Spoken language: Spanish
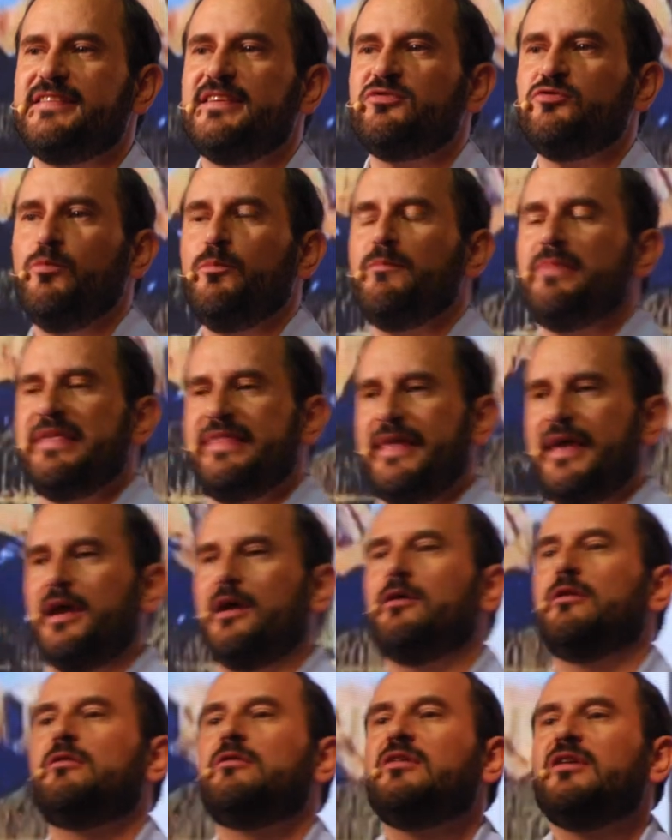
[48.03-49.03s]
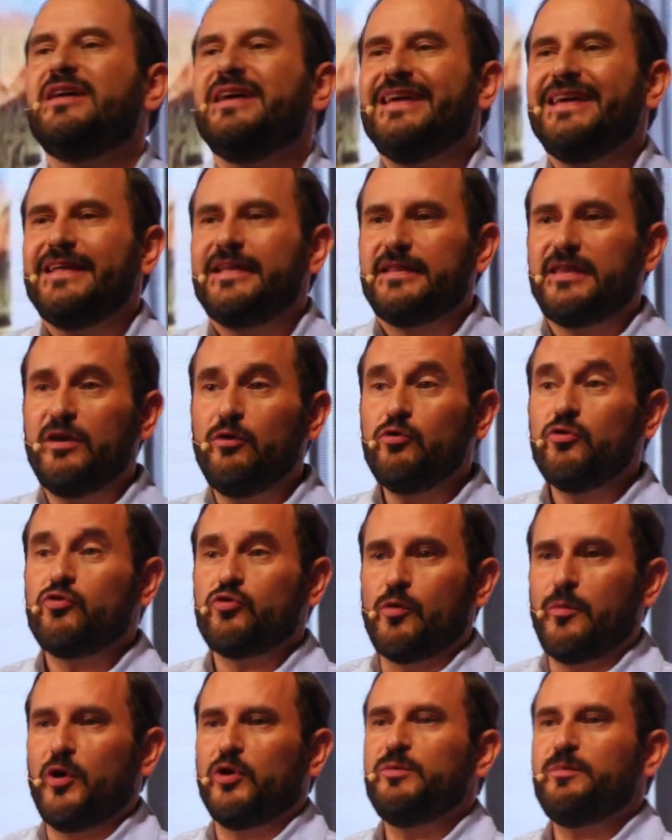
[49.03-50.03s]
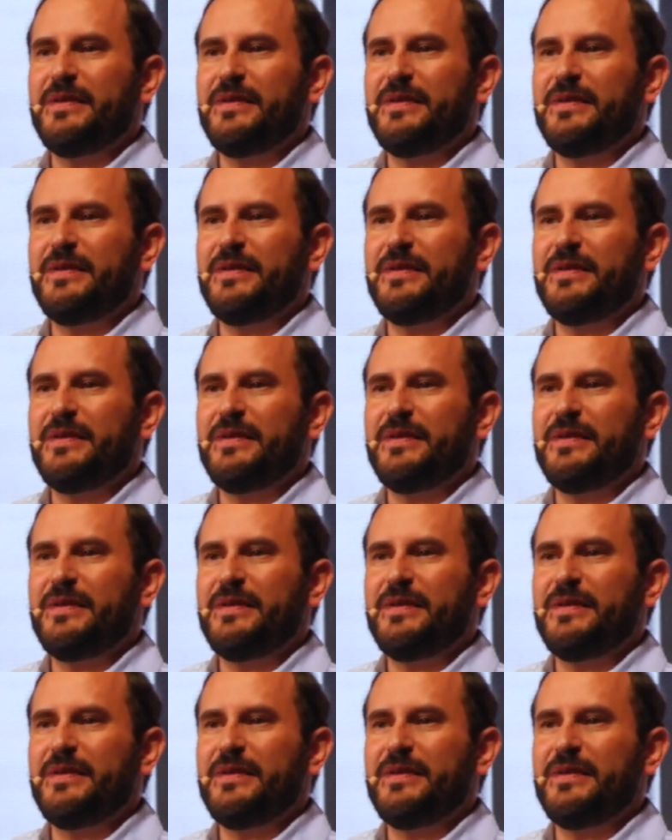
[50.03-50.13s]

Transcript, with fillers: es un video de un robot